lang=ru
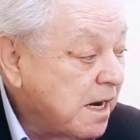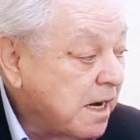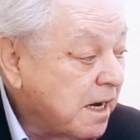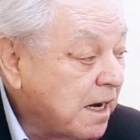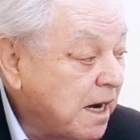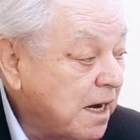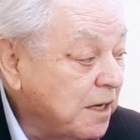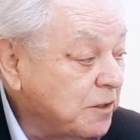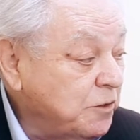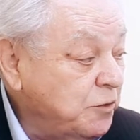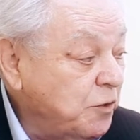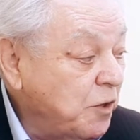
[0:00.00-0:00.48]

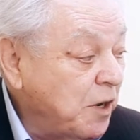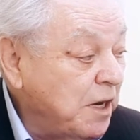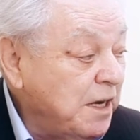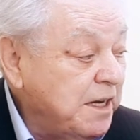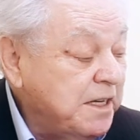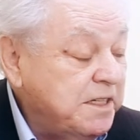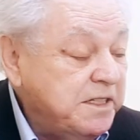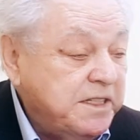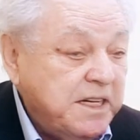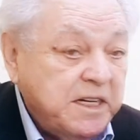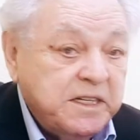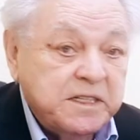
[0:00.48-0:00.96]
как
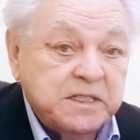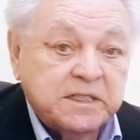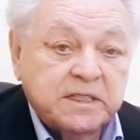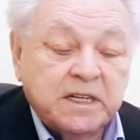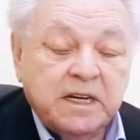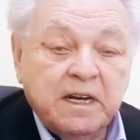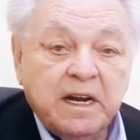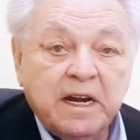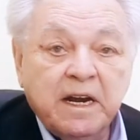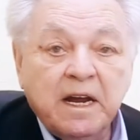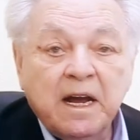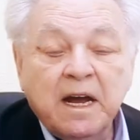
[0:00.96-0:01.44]

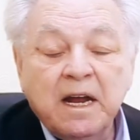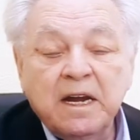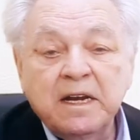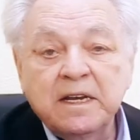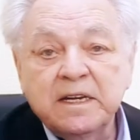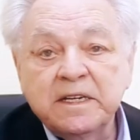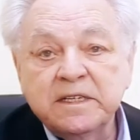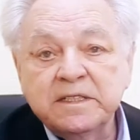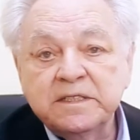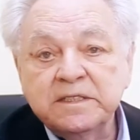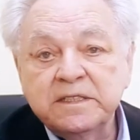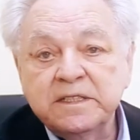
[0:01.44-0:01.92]
дуалистической
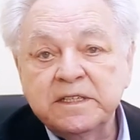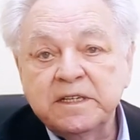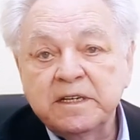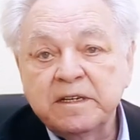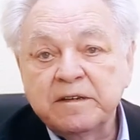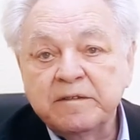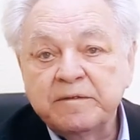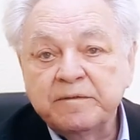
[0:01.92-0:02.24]
реальности.